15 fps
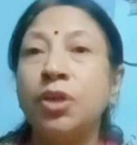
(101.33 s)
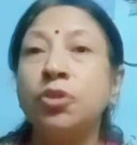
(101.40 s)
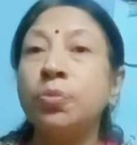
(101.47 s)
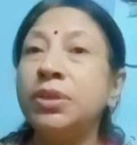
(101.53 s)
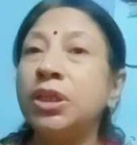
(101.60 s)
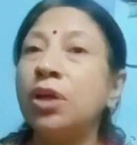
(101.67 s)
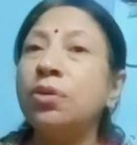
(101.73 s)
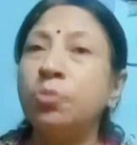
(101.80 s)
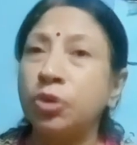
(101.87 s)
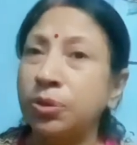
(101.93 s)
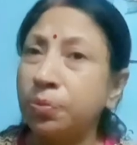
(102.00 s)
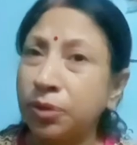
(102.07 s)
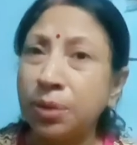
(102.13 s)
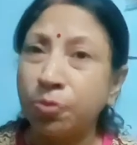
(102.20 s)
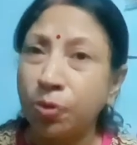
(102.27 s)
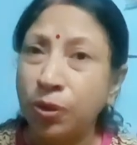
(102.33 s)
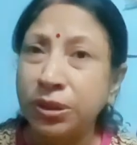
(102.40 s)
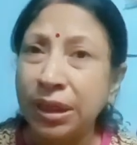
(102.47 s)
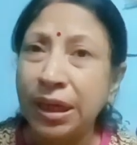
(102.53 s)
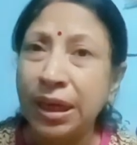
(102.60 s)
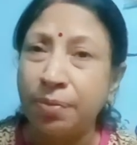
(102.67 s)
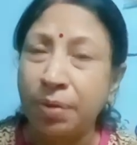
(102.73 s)
তুমি যখন বসে বসে
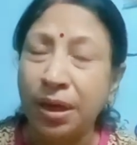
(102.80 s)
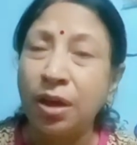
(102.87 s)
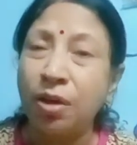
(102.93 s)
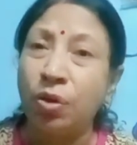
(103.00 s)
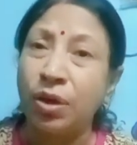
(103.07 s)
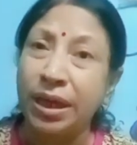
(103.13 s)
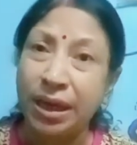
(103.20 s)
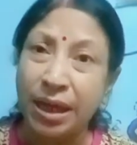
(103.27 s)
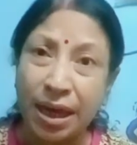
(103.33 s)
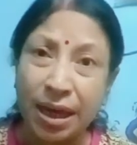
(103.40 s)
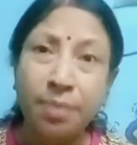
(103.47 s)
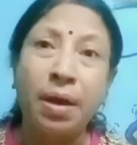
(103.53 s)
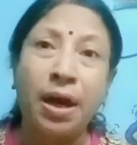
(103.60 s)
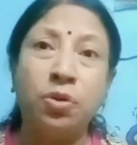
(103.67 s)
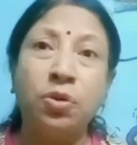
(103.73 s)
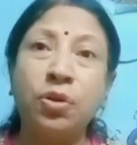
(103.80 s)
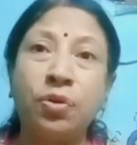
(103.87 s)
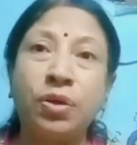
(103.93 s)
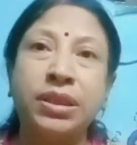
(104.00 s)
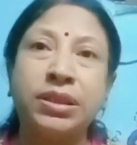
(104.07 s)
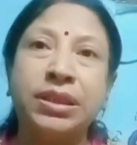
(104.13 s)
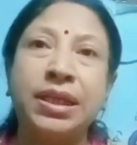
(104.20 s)
বলছিলে আমাকে অনেকেই বারণ
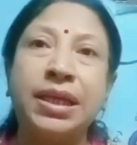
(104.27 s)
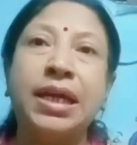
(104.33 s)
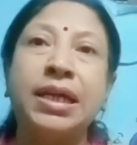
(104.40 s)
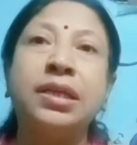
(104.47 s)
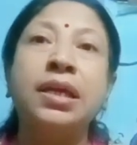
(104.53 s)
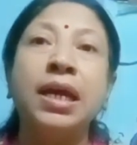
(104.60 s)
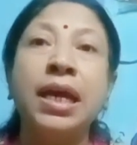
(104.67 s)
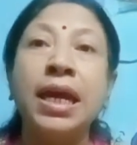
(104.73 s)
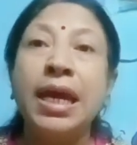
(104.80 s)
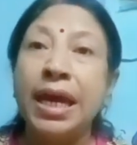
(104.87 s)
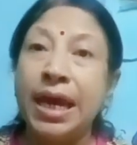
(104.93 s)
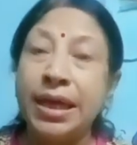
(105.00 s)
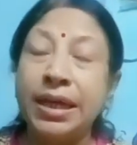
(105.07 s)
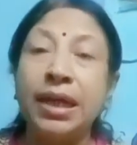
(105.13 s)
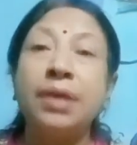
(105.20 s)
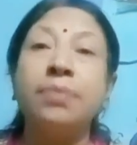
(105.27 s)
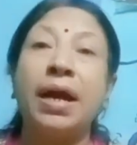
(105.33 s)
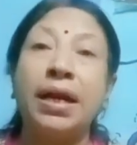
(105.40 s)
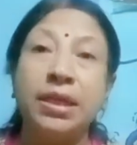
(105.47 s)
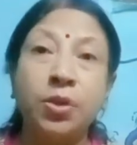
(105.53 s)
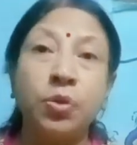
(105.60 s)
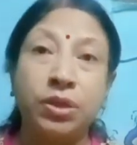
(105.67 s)
করেছে এই এইখানে
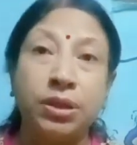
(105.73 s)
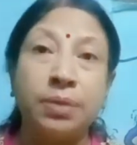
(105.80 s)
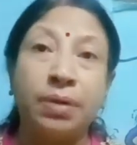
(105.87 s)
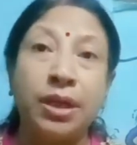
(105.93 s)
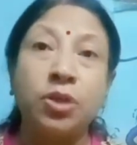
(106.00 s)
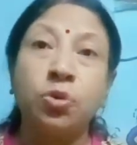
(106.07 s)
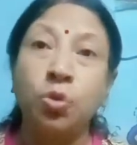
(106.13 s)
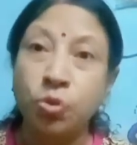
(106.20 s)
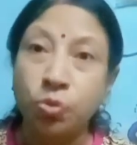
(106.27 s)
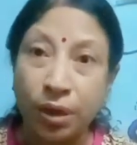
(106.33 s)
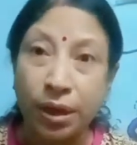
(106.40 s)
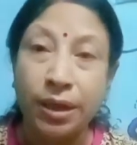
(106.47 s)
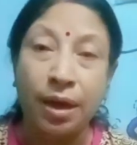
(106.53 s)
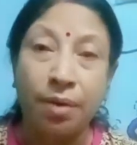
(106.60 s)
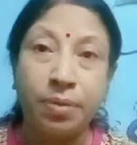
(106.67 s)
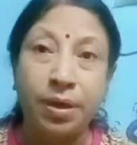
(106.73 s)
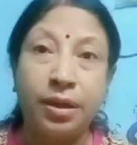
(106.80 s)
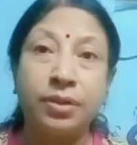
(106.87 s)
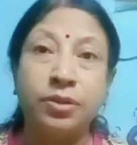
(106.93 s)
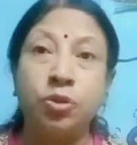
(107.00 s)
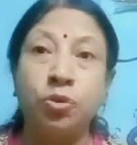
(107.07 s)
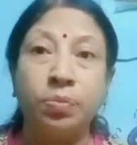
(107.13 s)
বাড়ি করতে মানে শ্বশুরের নামে
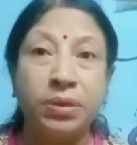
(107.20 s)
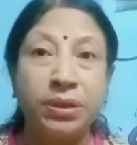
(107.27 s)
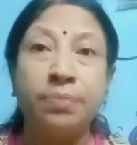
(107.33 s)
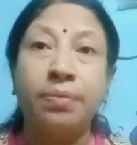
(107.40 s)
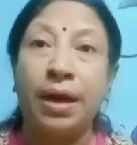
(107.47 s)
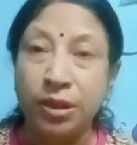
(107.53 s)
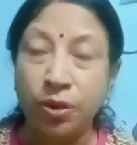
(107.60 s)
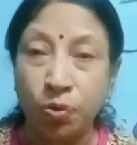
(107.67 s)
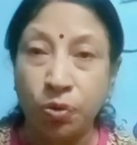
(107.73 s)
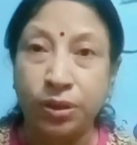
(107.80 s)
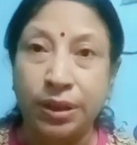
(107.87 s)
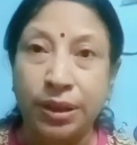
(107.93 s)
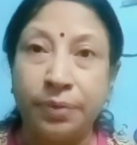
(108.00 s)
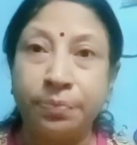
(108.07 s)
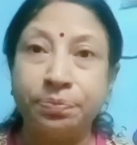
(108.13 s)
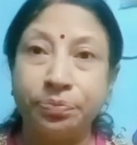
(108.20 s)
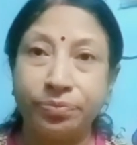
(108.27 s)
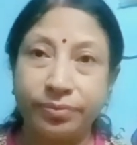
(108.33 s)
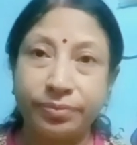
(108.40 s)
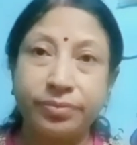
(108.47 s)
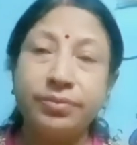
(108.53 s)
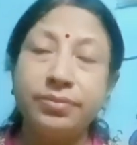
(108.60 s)
জমিতে বাড়ি করতে
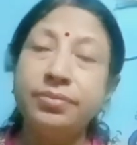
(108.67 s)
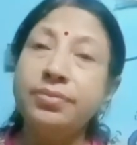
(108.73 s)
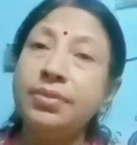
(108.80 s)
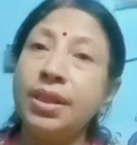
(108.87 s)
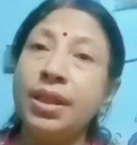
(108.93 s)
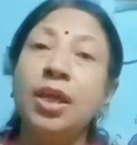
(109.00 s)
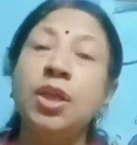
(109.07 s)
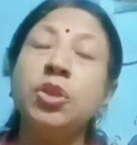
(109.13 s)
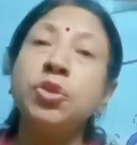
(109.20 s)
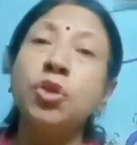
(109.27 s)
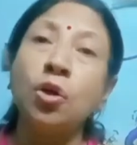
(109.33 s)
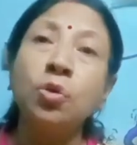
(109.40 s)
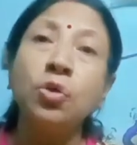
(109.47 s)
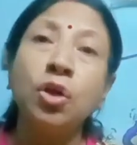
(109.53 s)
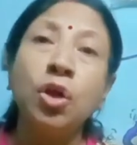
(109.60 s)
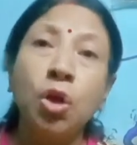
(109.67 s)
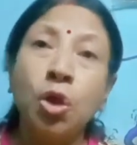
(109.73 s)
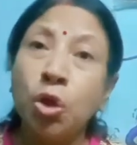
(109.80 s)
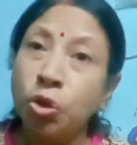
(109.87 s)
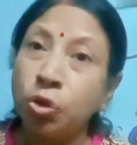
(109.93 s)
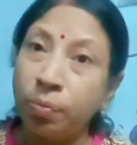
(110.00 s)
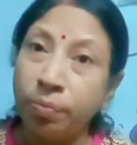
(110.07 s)
যখন
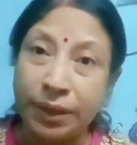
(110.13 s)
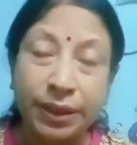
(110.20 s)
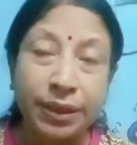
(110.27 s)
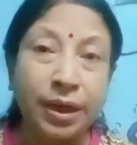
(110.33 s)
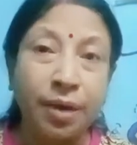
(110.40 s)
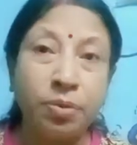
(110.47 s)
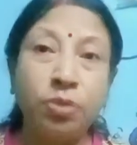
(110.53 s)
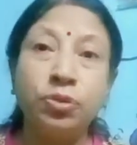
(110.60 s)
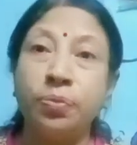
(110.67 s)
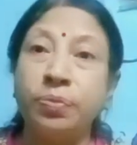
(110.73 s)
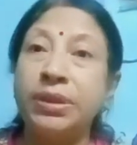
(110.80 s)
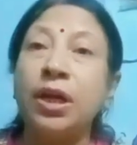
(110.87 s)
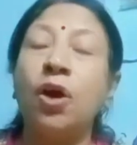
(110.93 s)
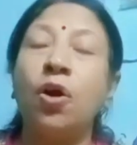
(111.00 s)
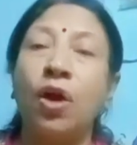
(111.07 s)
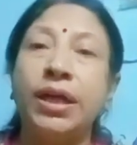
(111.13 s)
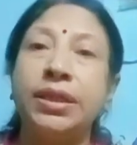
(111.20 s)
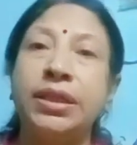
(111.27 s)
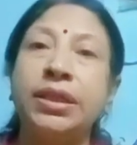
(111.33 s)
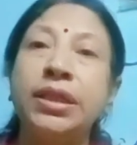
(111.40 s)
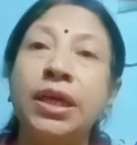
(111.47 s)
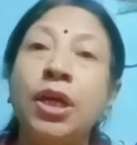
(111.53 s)
সোমনাথের নামেও জমিটা
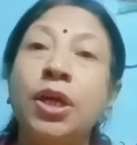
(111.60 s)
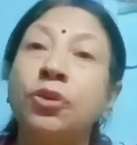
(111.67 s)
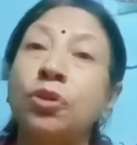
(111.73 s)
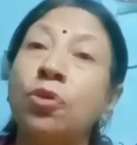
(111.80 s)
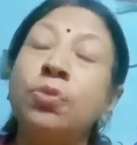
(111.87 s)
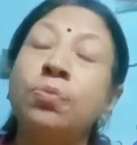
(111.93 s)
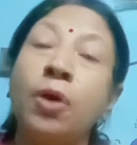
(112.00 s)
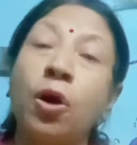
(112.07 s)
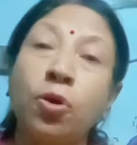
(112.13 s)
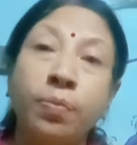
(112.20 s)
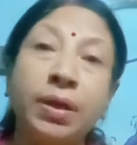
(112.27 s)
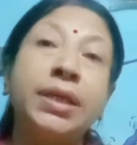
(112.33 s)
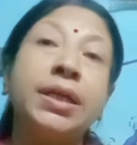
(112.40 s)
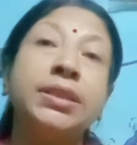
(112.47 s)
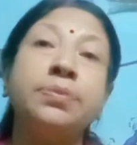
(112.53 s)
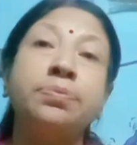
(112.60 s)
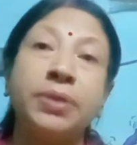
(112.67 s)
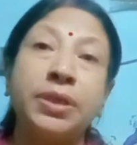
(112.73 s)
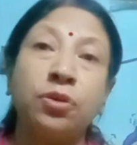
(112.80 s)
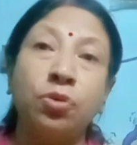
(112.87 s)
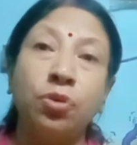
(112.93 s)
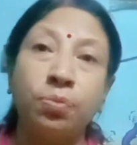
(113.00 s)
হয়নি তখন ভগবানের কাছে
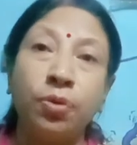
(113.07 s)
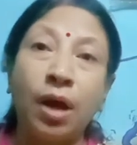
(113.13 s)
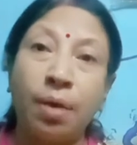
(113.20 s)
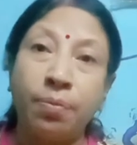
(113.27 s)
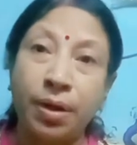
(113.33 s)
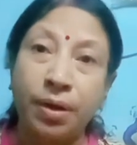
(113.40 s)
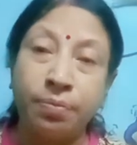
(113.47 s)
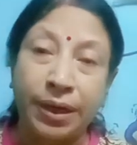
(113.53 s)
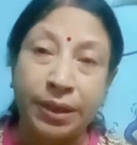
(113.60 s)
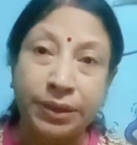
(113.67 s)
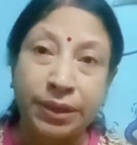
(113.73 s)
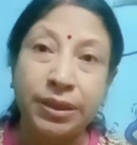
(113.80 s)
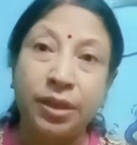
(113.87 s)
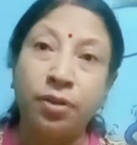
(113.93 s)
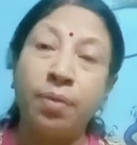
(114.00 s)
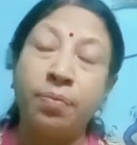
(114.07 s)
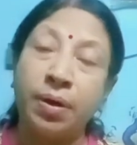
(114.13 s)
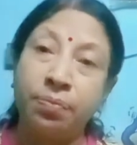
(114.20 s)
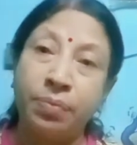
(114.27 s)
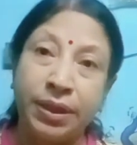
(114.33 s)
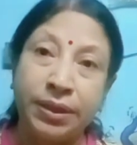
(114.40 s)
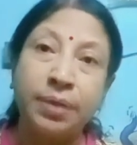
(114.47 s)
প্রে করব আমার বাড়িটা যেন আমার
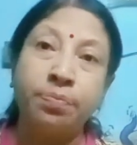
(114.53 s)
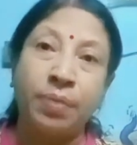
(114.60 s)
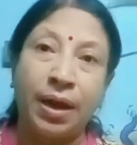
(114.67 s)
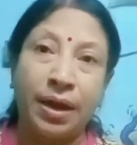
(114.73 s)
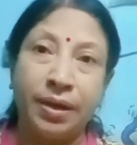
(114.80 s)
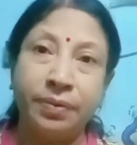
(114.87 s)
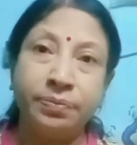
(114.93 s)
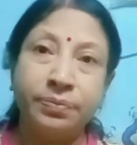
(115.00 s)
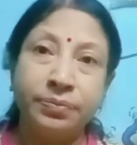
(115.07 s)
মেয়েটা পায়